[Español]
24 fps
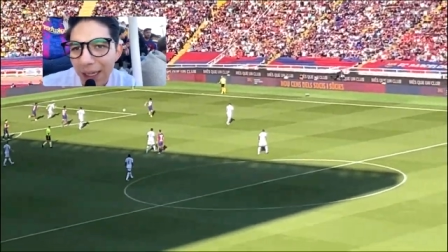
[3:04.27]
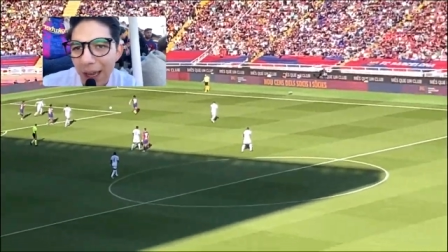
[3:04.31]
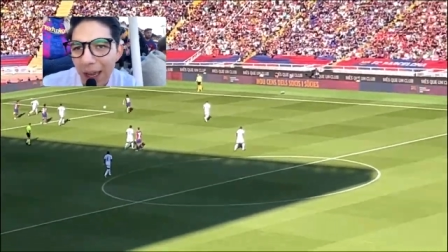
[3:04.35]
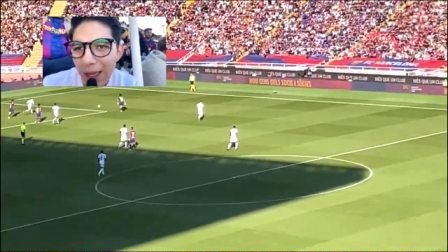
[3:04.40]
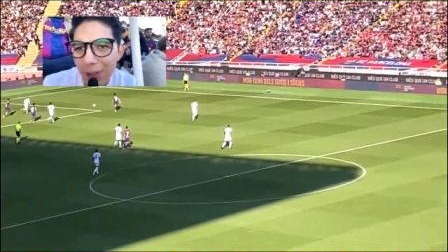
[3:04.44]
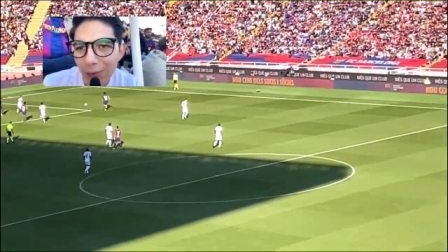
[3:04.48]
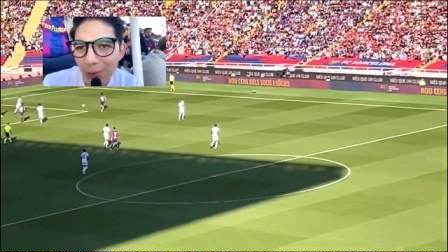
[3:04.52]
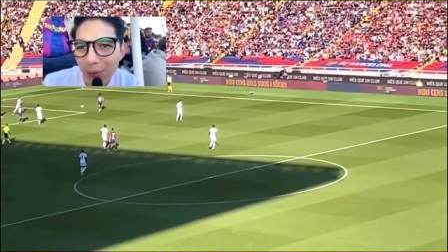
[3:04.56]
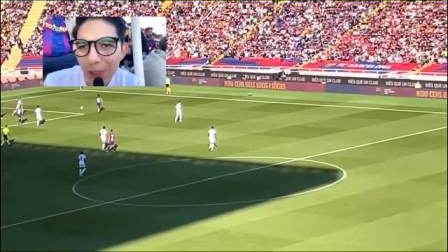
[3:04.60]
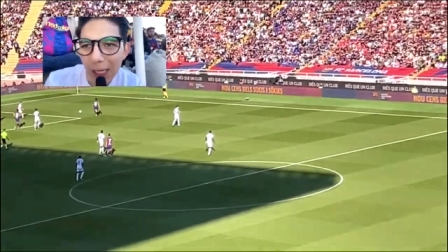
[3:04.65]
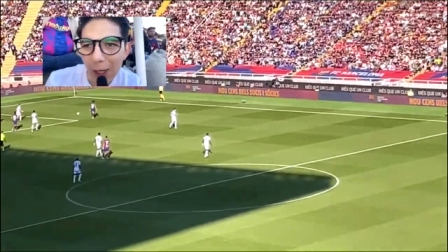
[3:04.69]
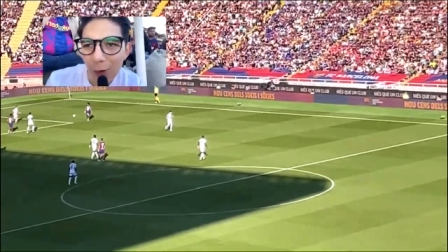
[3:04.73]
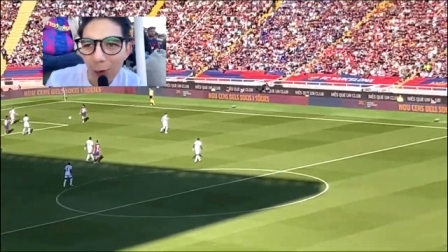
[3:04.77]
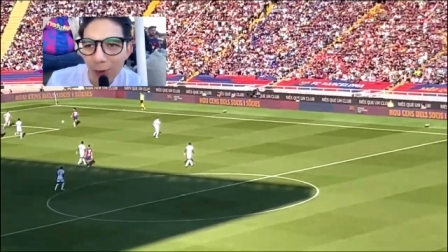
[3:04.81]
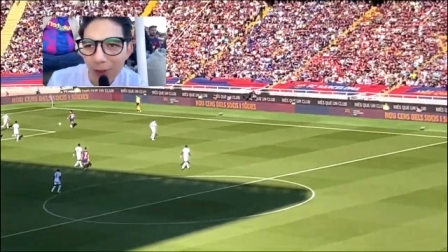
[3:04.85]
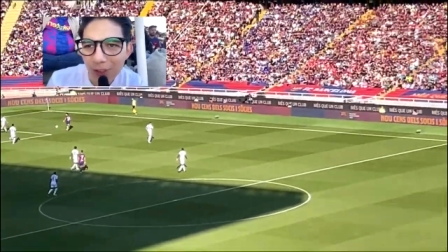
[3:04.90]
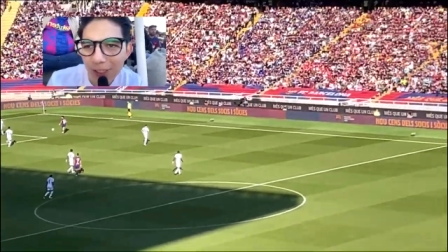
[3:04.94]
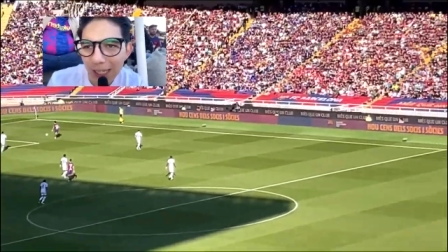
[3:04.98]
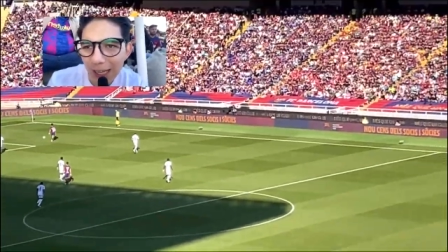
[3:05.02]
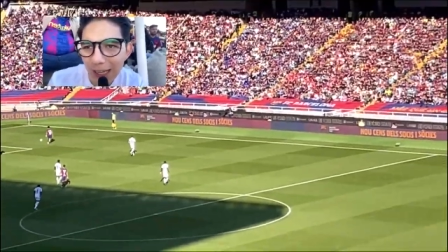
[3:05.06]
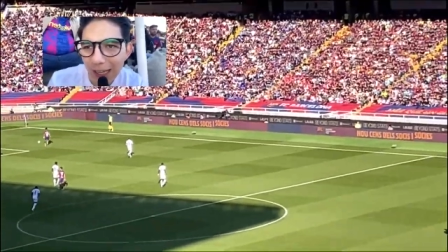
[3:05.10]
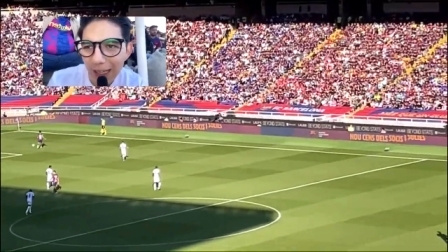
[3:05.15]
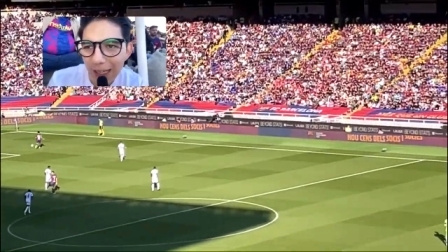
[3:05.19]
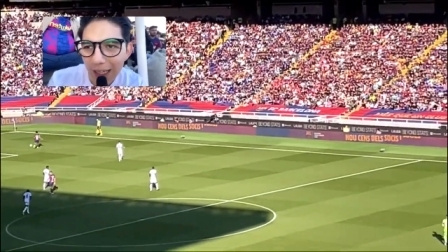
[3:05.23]
Es una
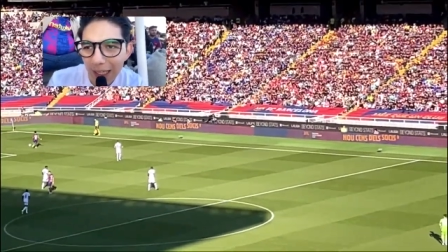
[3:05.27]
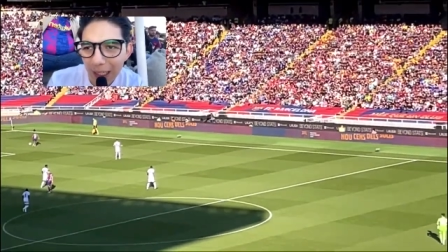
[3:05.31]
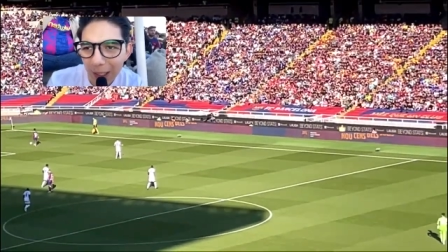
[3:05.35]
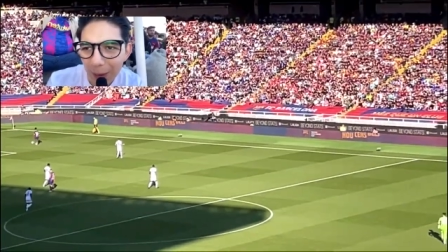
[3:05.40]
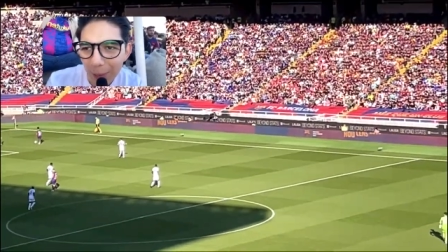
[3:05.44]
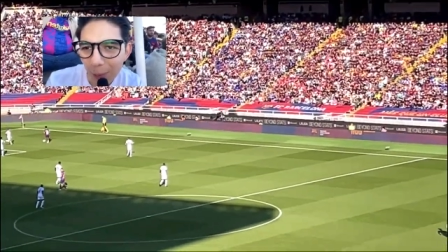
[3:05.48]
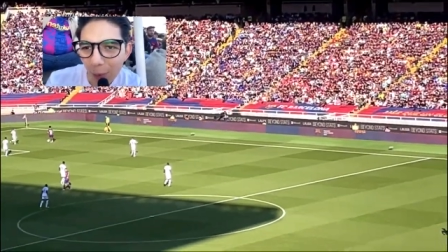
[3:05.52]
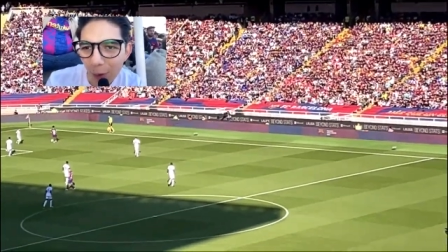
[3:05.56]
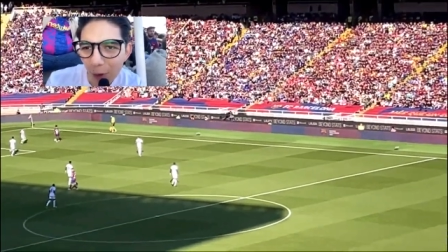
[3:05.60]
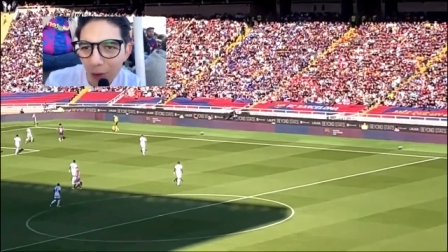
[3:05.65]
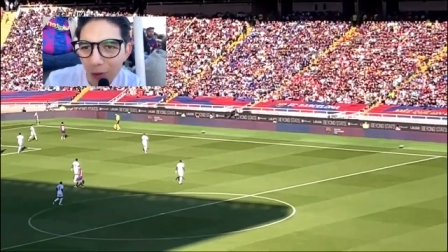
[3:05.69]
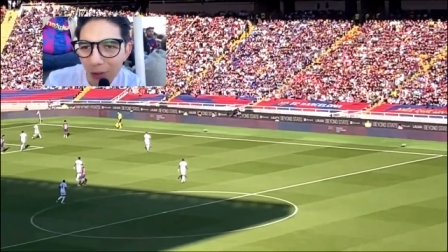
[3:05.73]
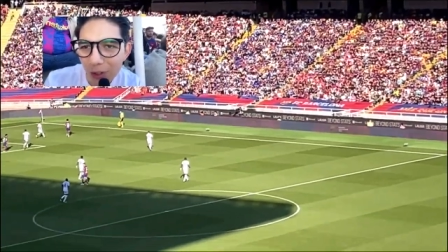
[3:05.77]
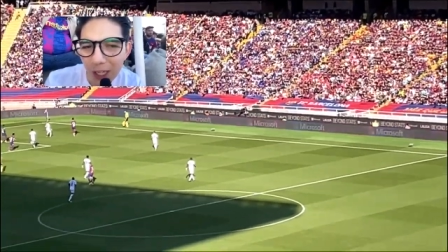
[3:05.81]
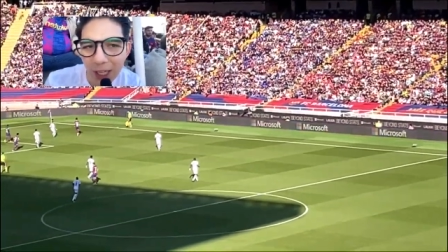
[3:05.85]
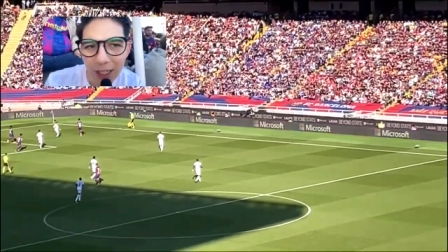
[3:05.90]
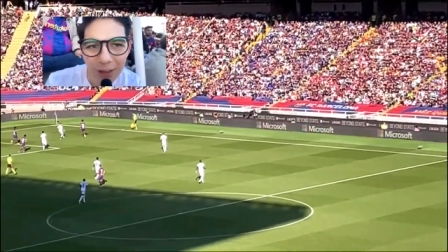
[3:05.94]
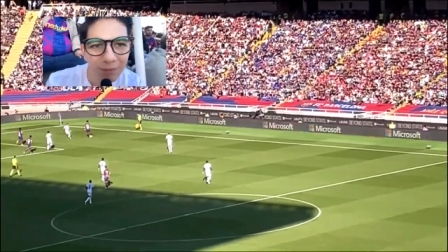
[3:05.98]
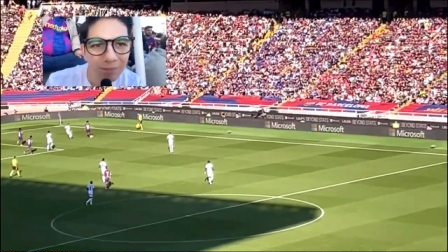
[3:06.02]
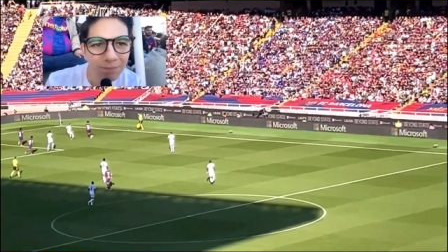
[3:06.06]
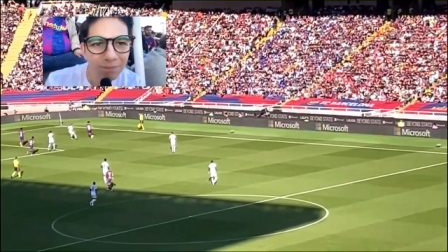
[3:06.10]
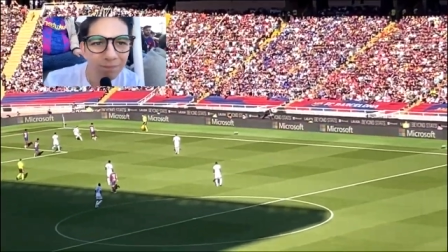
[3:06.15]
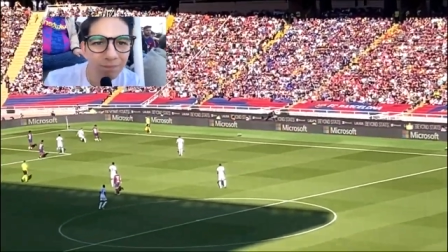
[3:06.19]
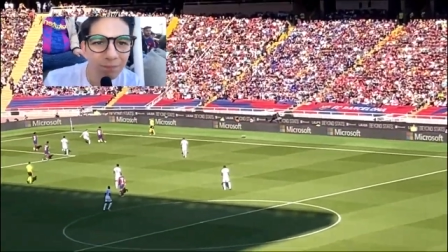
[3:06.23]
cosa hermosa.